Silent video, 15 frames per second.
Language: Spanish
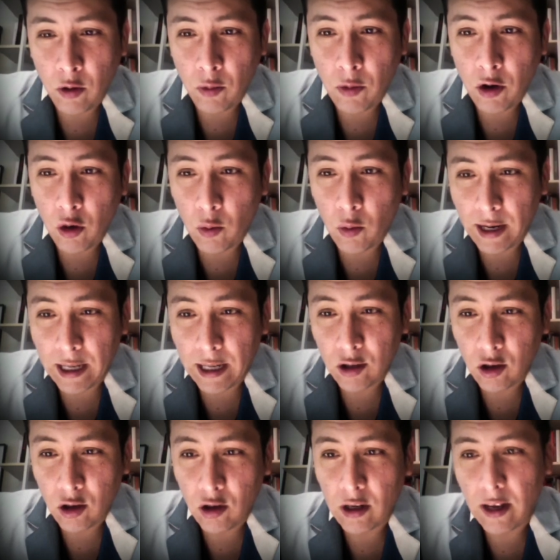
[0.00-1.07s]
medios de
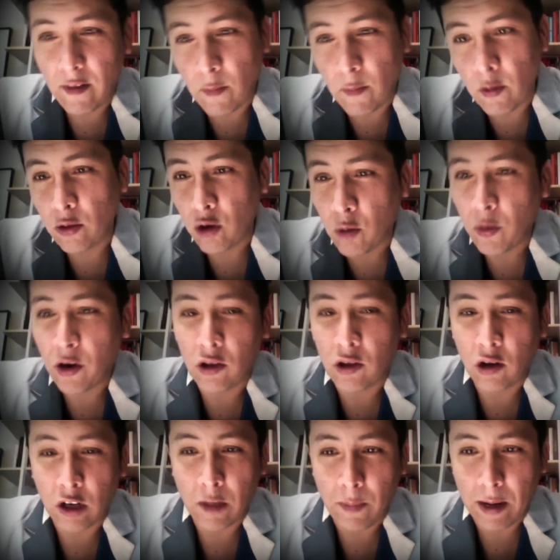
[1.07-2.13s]
comunicación y vamos dando una opinión de
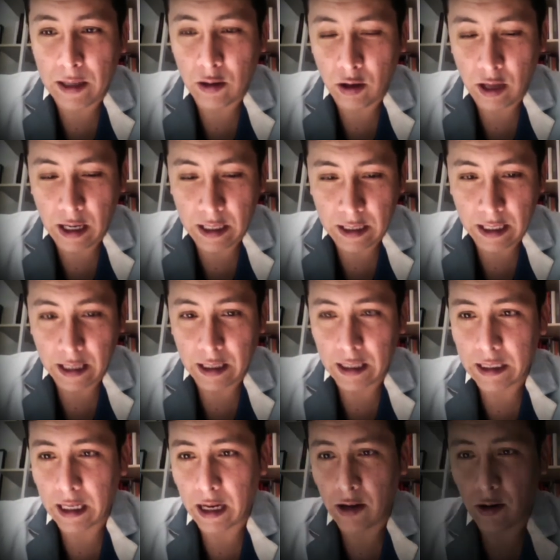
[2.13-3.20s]
lo que pasa hoy día en Chile en
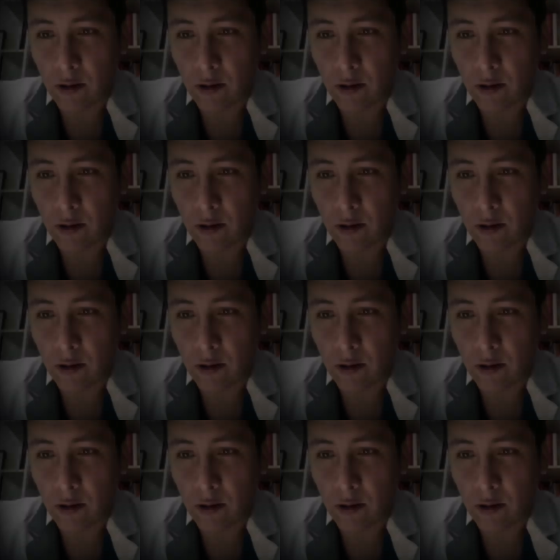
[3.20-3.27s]
diseño.